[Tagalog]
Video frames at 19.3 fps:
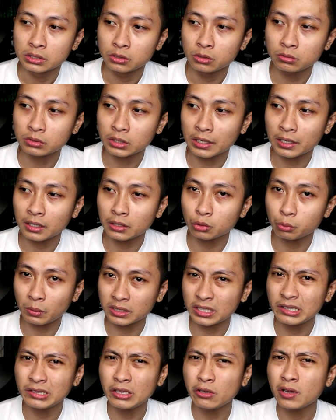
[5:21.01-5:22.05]
Yung talagang
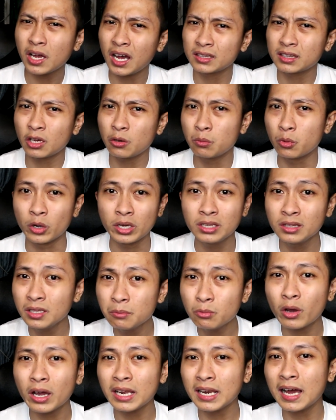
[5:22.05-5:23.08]
matinding hata mo, hindi
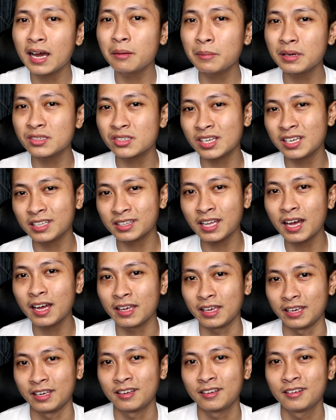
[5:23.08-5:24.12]
mo kailangan magsalita
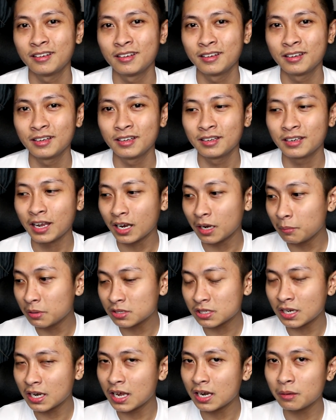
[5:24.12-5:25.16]
eh Lalabas
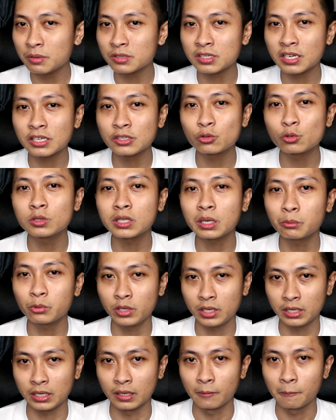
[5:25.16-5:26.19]
sa lalabas sa resulta mo
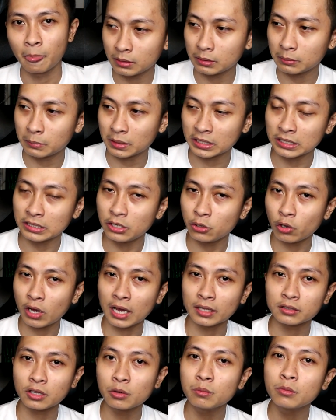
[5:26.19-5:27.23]
yan eh. Matindi yung
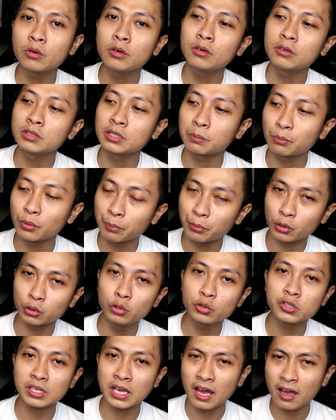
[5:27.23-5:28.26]
hataw mo,
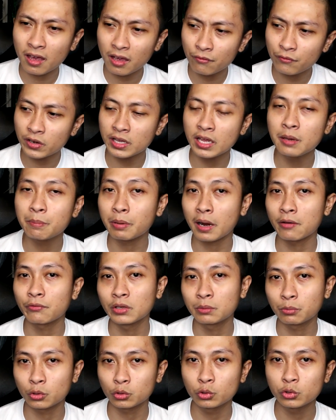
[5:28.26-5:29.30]
nagpo-produce ka, everyday
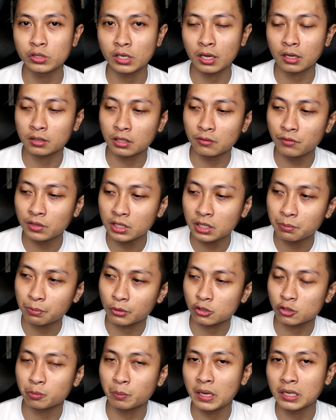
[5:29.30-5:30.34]
profit producing activity,
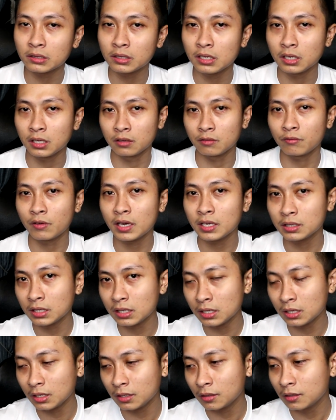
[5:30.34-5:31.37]
prospecting,
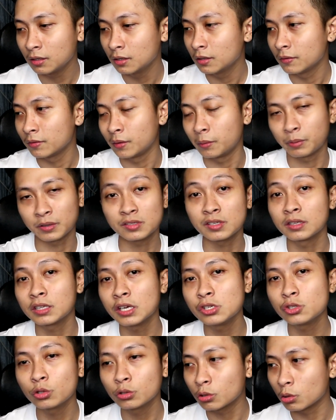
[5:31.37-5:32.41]
inviting, the
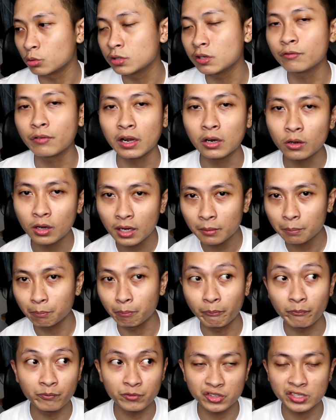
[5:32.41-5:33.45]
presentation, closing, follow-up,
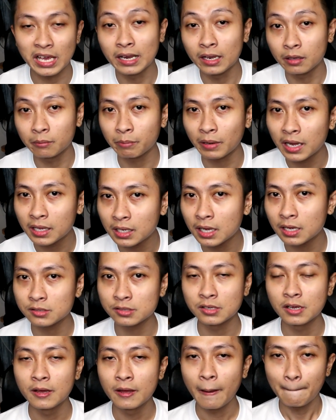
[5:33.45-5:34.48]
selling
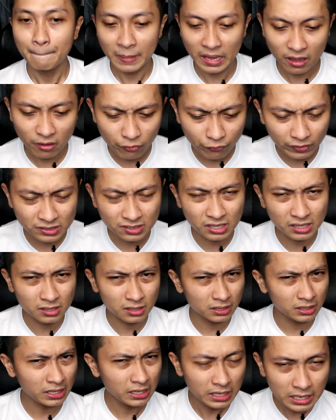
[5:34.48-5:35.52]
products. Every
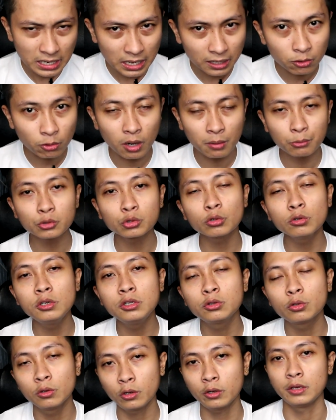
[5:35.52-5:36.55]
single day, ginagawa mo
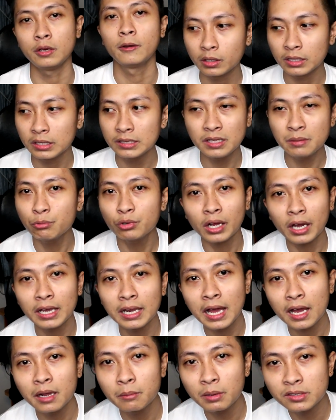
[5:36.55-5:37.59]
tuloy-tuloy. Hindi mo na
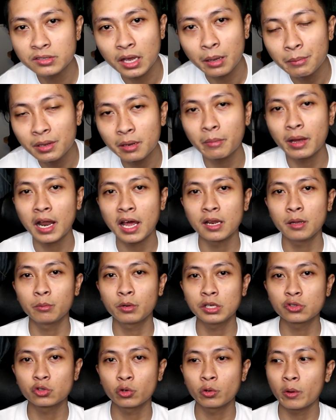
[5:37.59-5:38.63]
kailangan magsabi na malalim
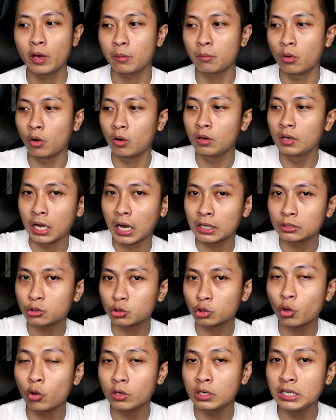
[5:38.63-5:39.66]
reason why mo. Ang
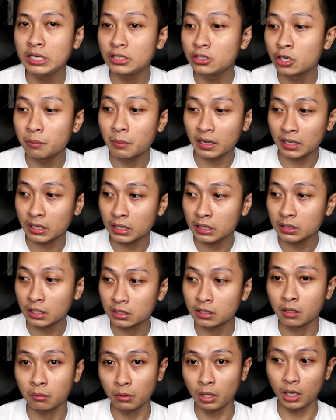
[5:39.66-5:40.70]
totoong leader, makikita
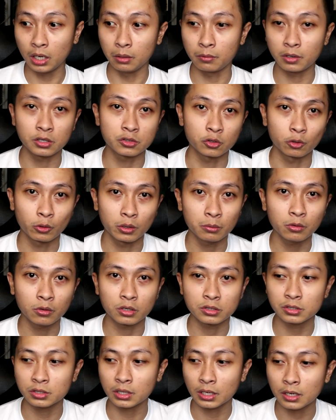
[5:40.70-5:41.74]
niya na malalim reason why mo
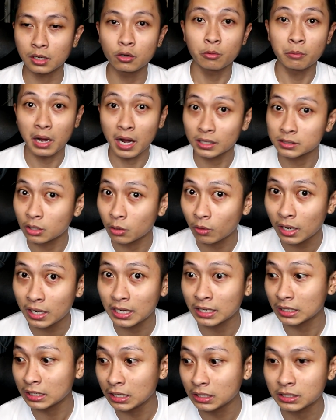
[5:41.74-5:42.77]
kasi talagang humahataw ka,
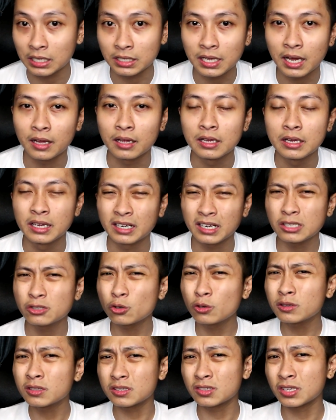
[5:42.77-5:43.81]
nakikita niya.
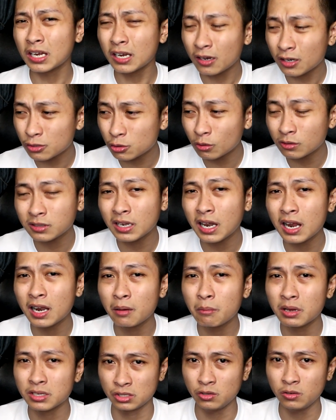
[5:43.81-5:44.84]
Result sa result
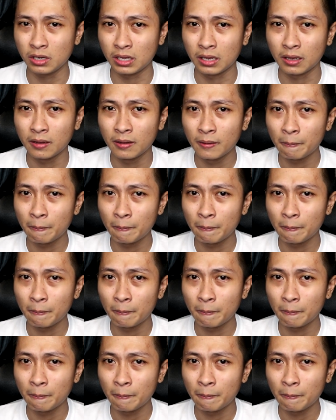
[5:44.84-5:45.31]
lalabas yun eh.